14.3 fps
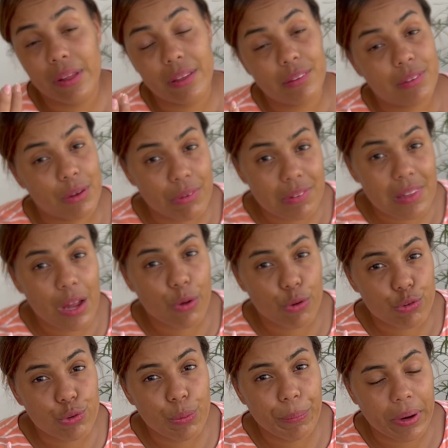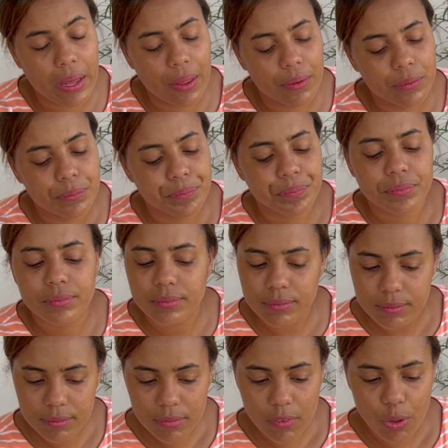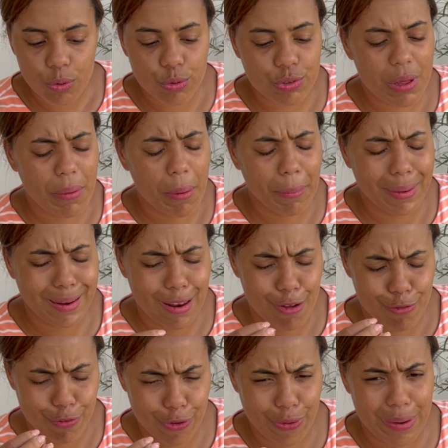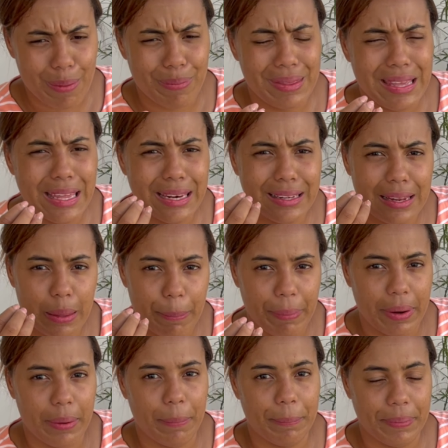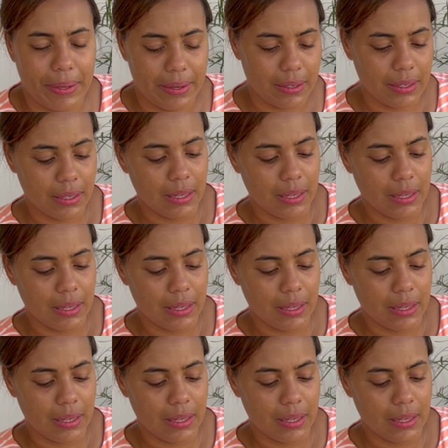quizá no esté acostumbrado, usted va a ver la flor abierta de par en par.